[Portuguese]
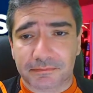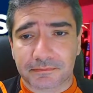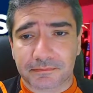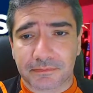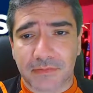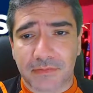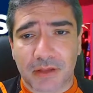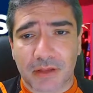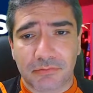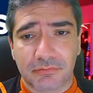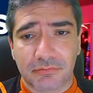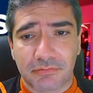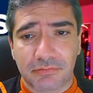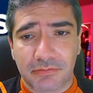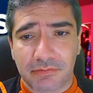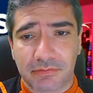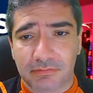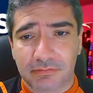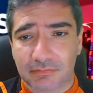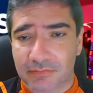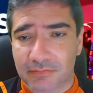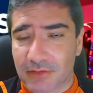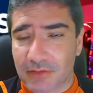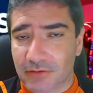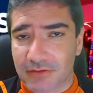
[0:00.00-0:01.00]
Não,
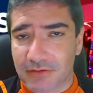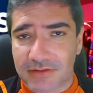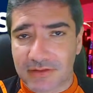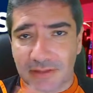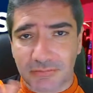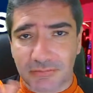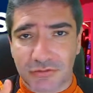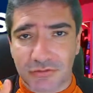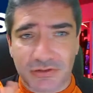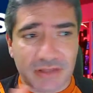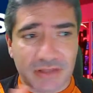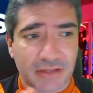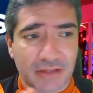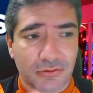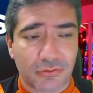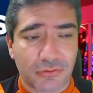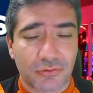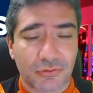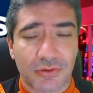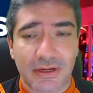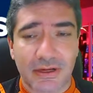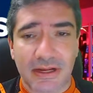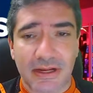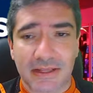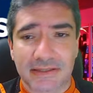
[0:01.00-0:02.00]
não estamos tendo
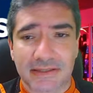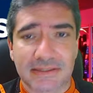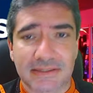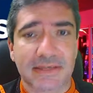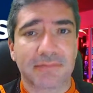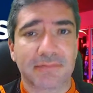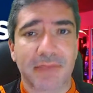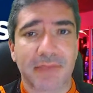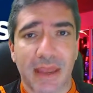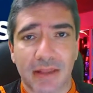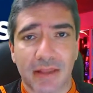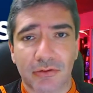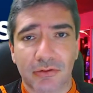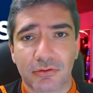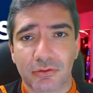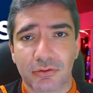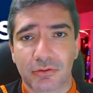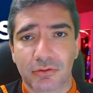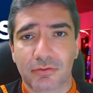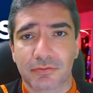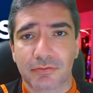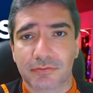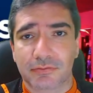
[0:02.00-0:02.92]
um crescimento,